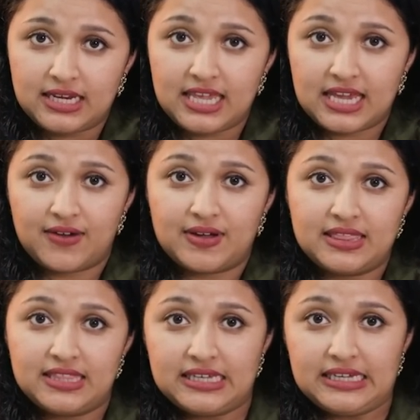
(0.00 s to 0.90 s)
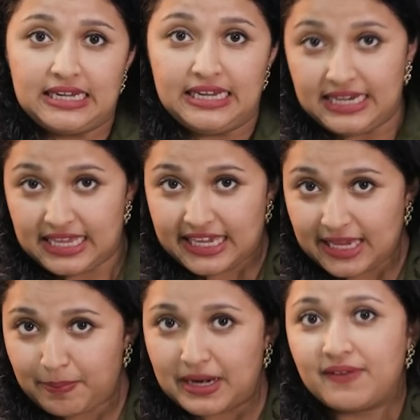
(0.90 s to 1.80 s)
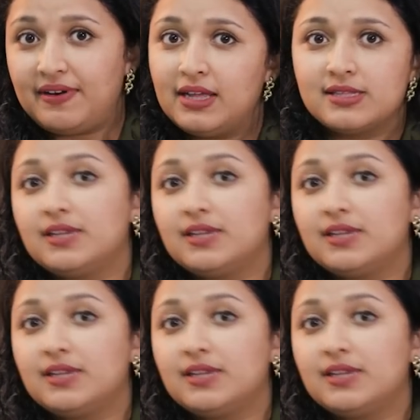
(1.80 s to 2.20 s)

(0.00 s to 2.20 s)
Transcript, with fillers: நீங்கள் வந்து இன்றைக்கே பண்ண வேண்டிய